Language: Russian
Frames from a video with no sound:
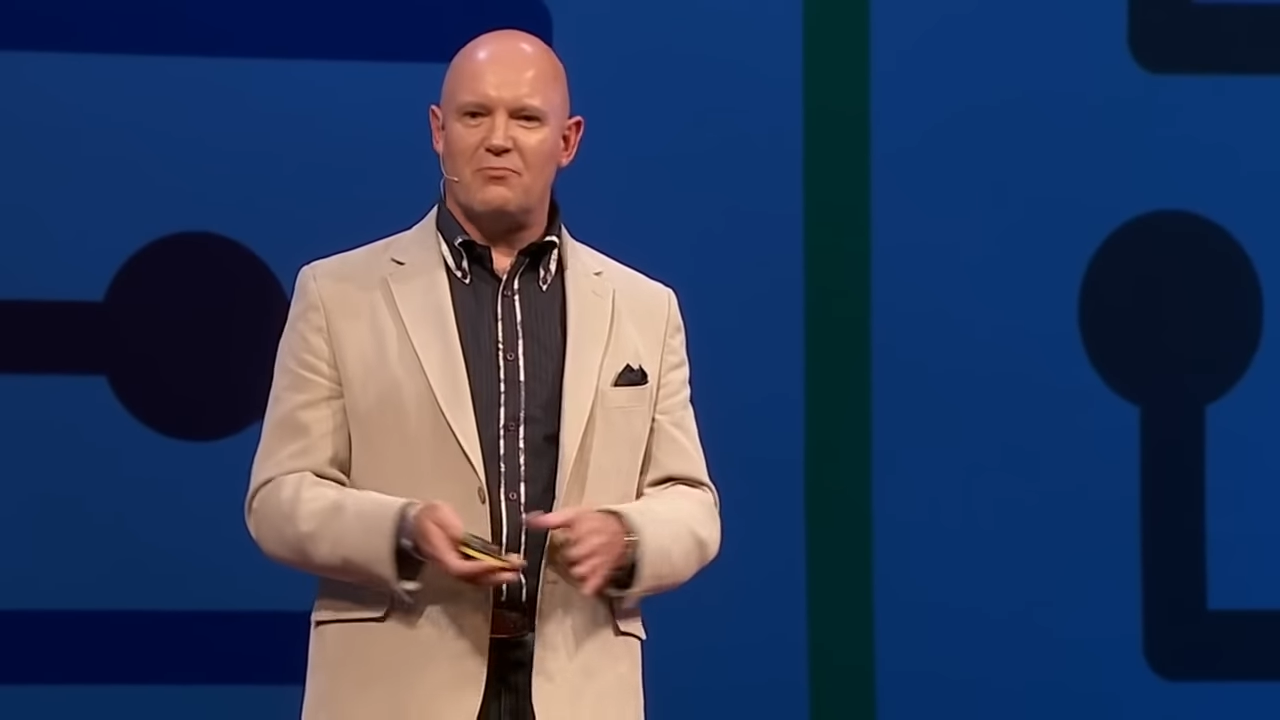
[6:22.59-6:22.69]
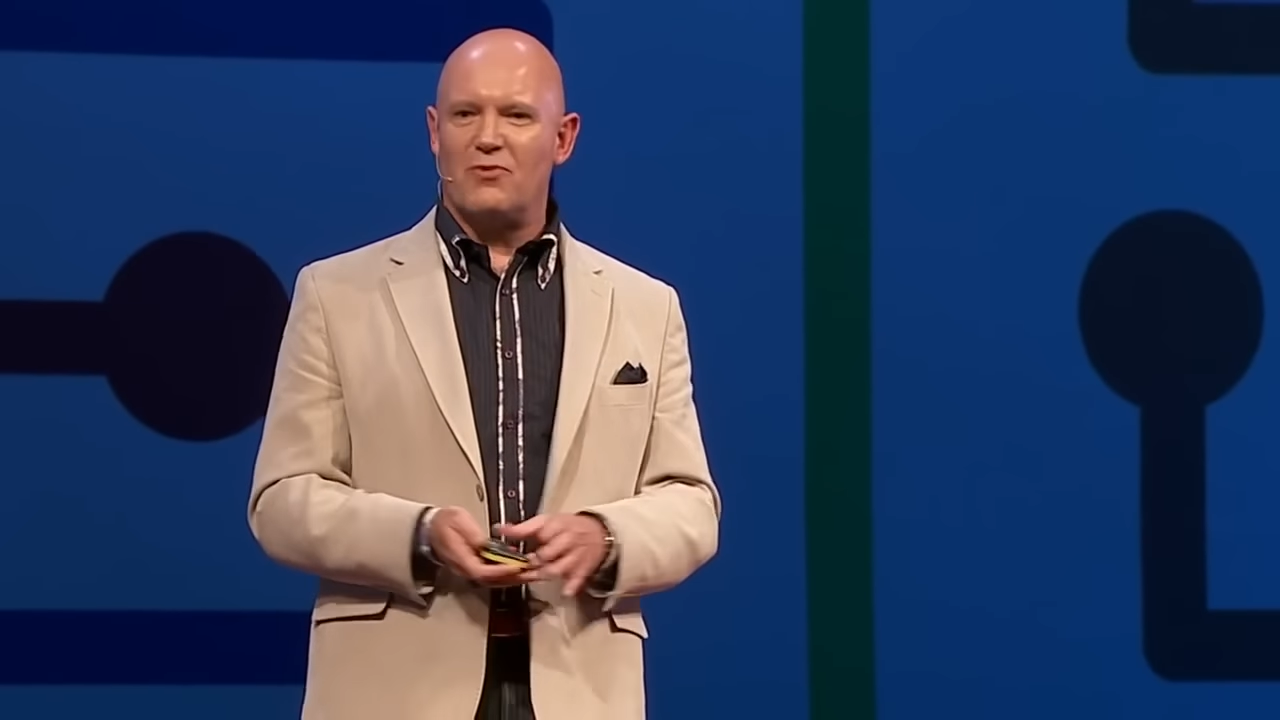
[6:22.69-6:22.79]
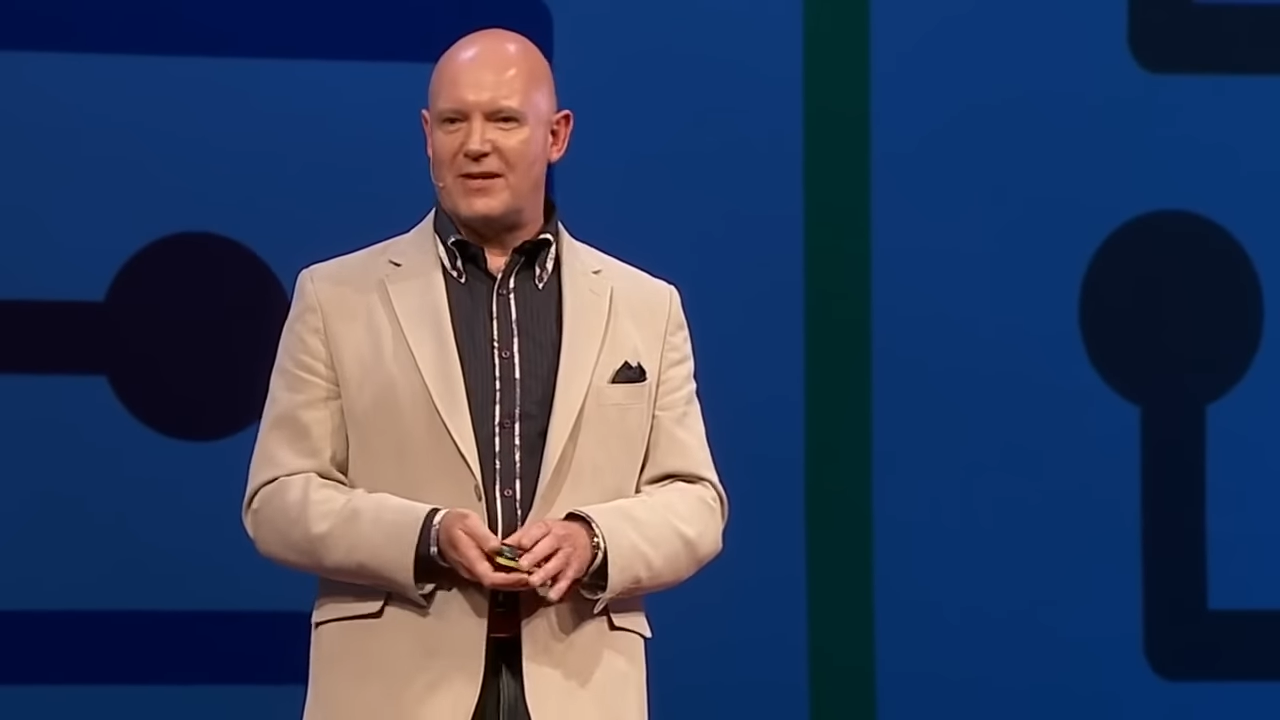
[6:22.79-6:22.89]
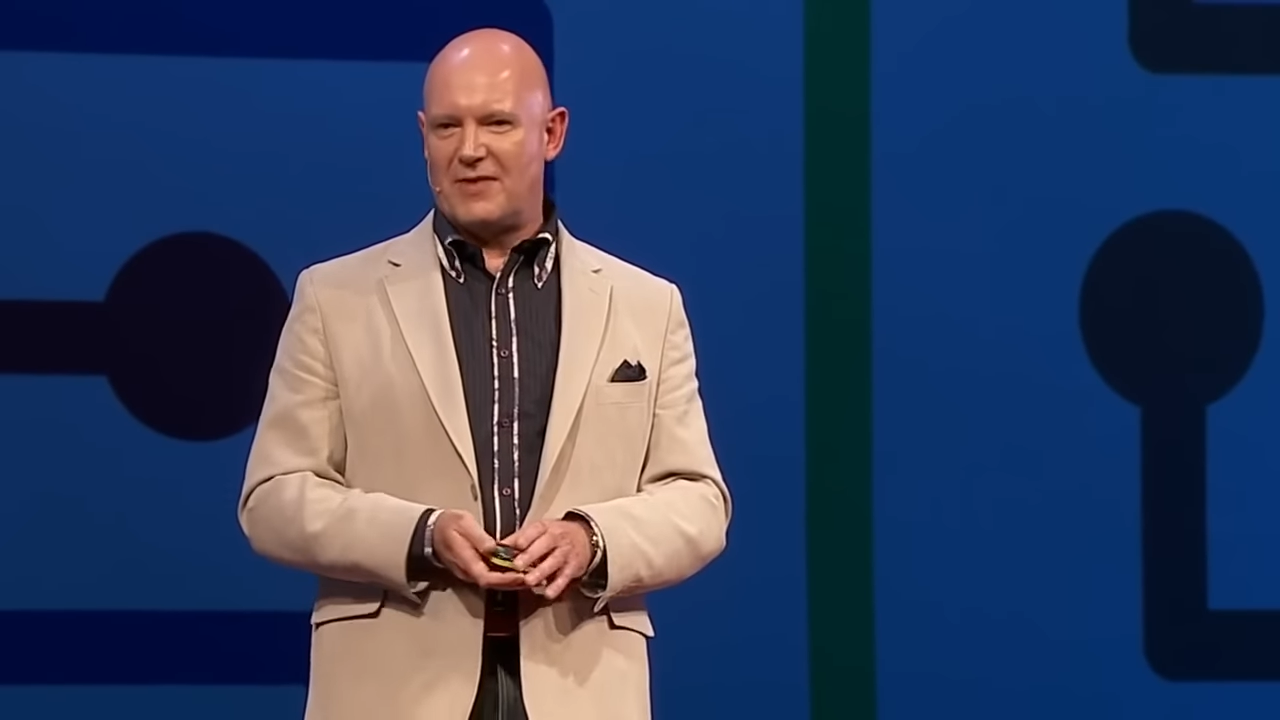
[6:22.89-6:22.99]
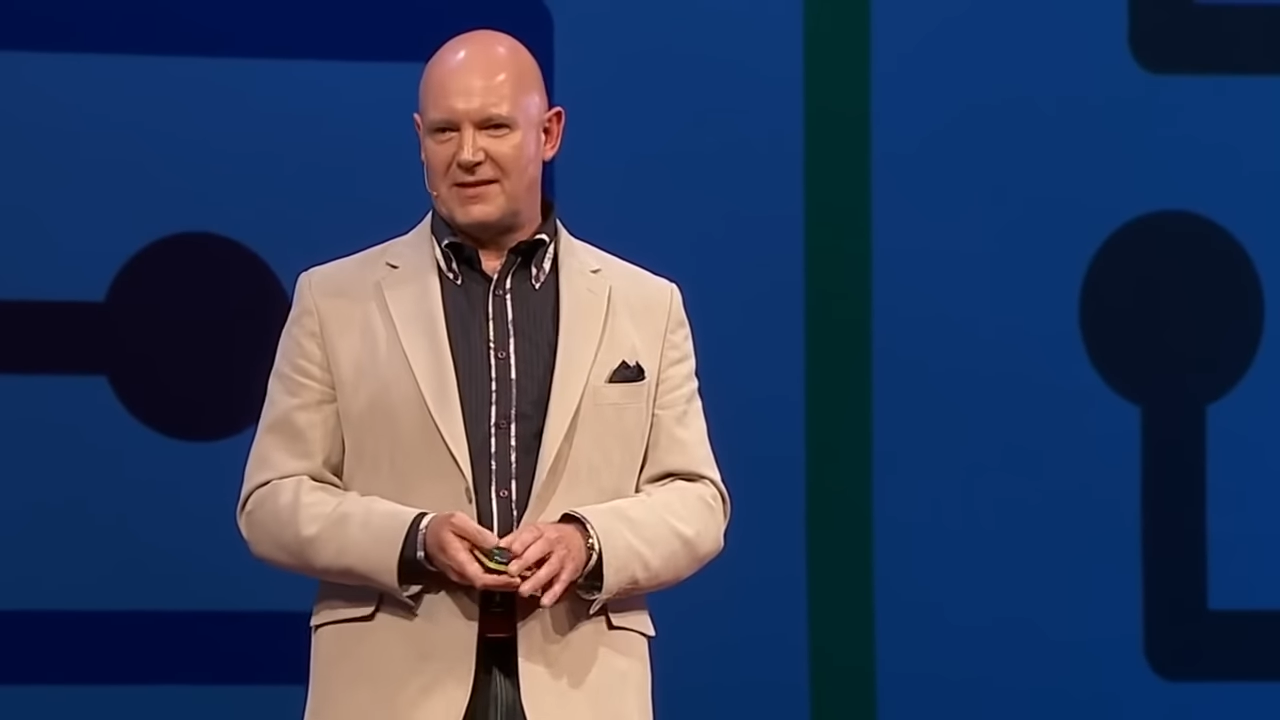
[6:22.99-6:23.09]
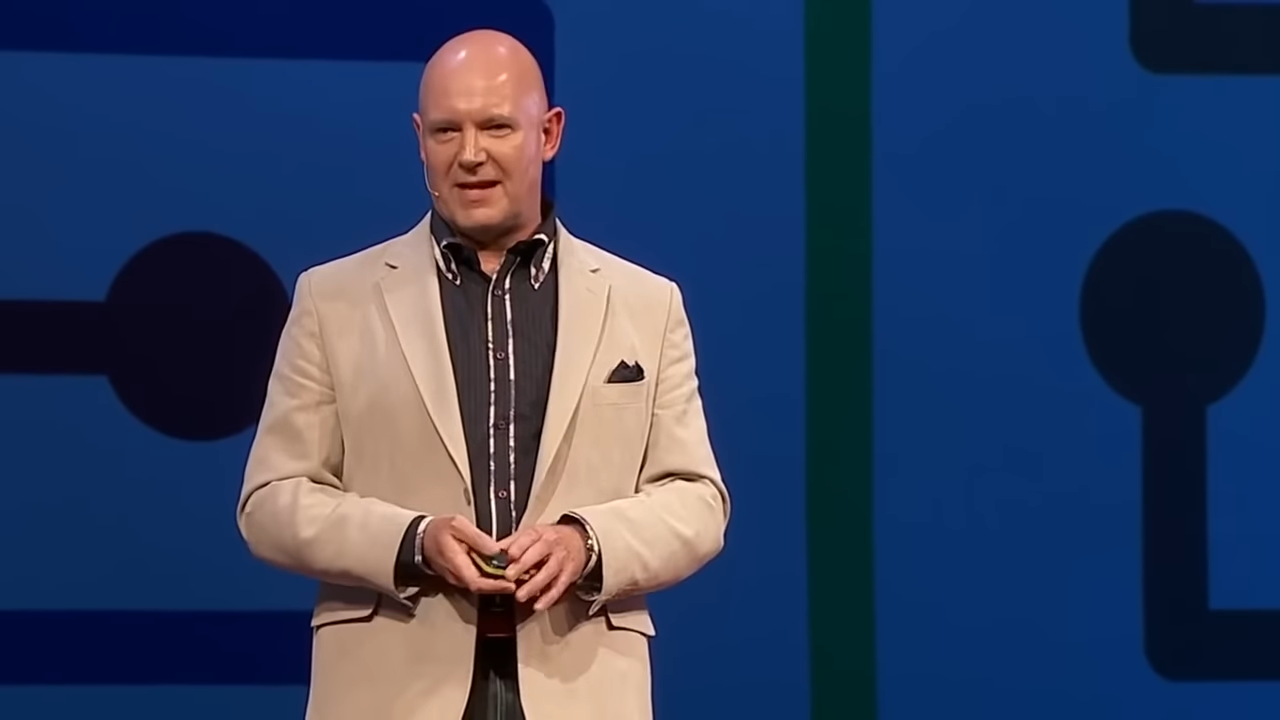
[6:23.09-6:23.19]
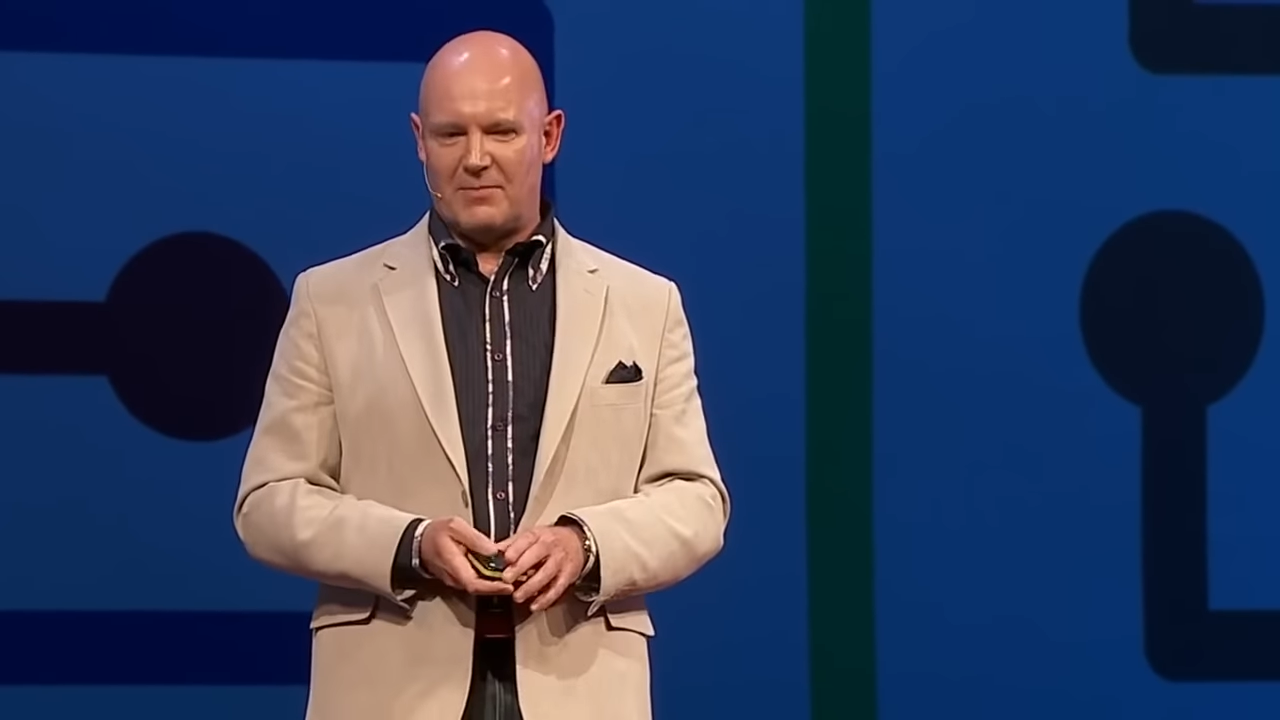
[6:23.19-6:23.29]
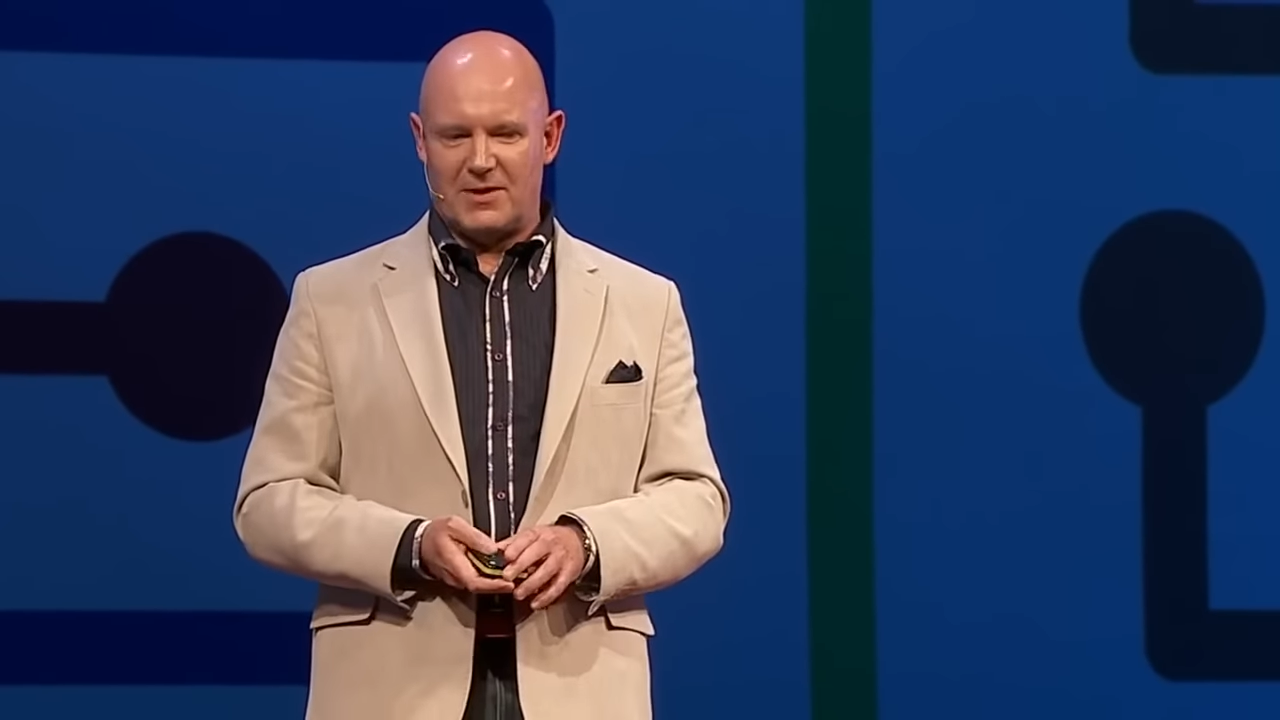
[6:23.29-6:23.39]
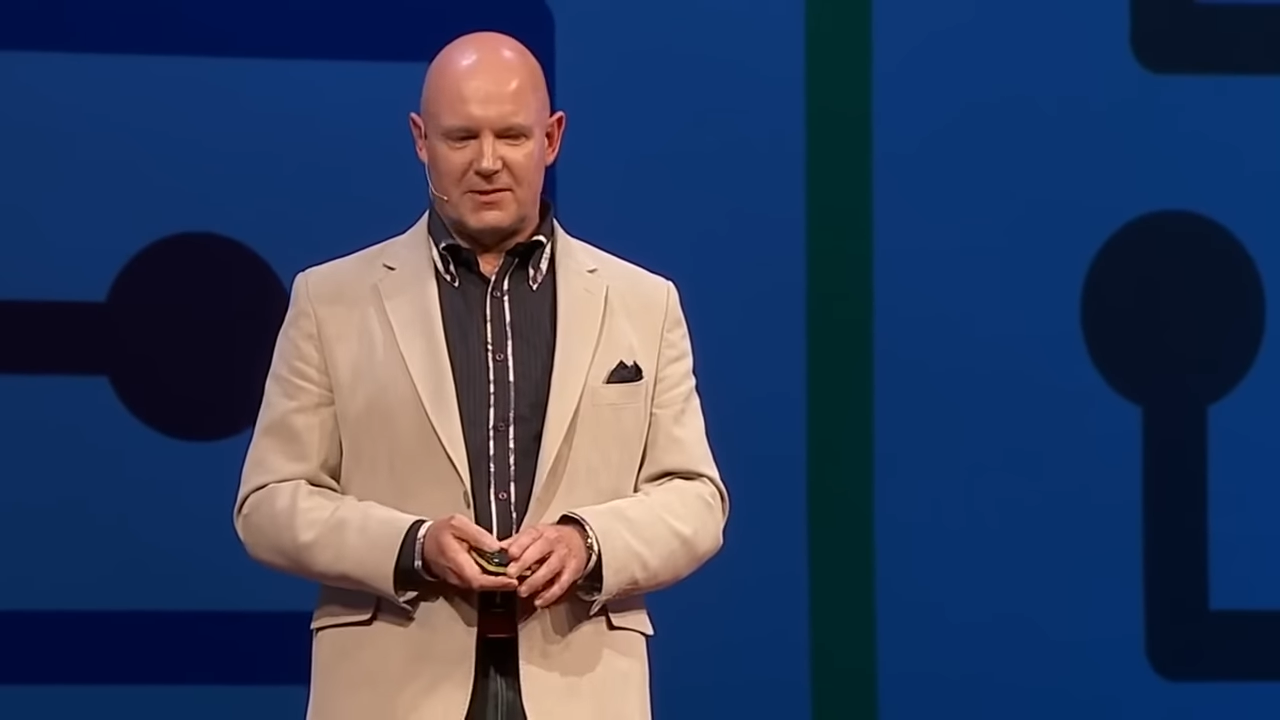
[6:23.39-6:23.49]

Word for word: пресечь эту